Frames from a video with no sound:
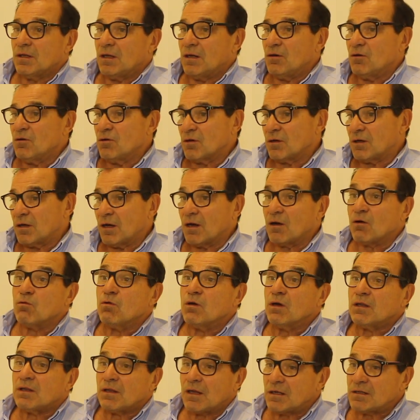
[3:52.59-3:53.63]
de lo que
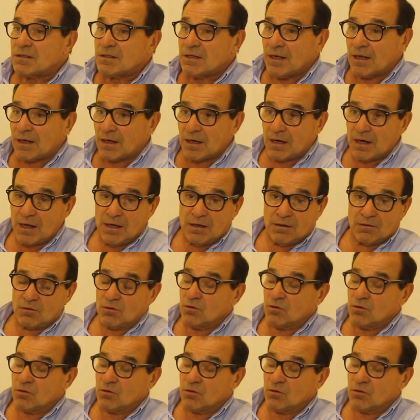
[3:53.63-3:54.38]
cuesta hacerla,